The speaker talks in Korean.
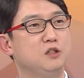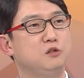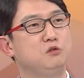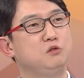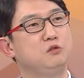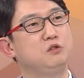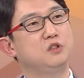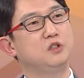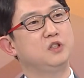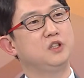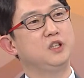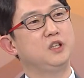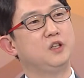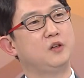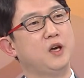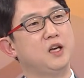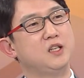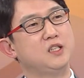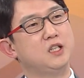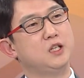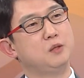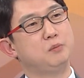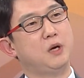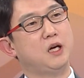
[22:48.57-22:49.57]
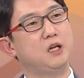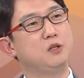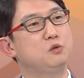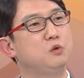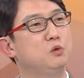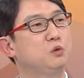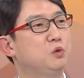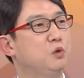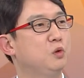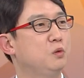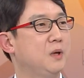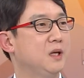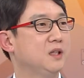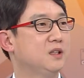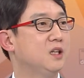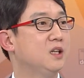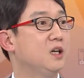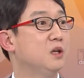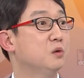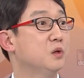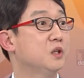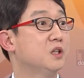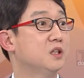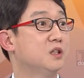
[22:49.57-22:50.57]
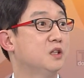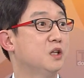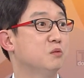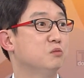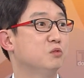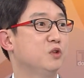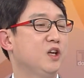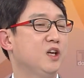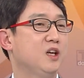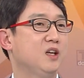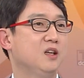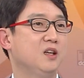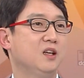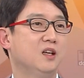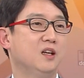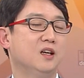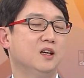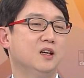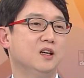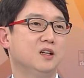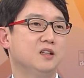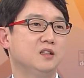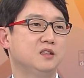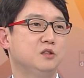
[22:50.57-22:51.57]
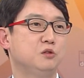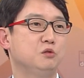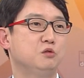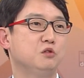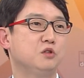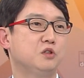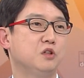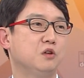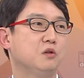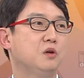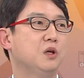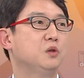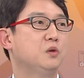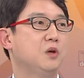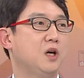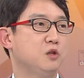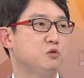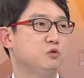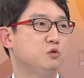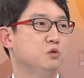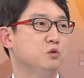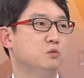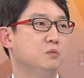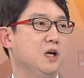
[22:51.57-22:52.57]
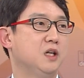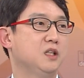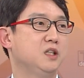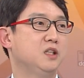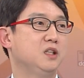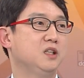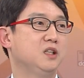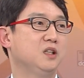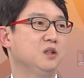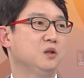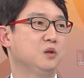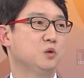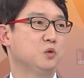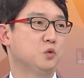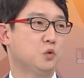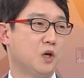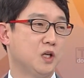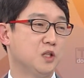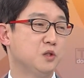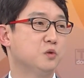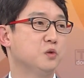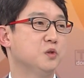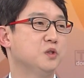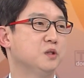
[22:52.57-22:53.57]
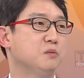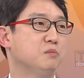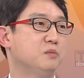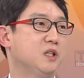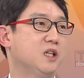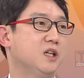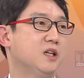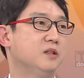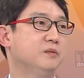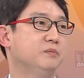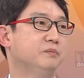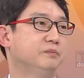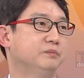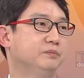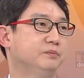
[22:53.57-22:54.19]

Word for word: 기술들이 굉장히 빠른 속도로 발달하고 있기 때문에 시술 결과도 아주 많이 좋아지고 음. 있습니다.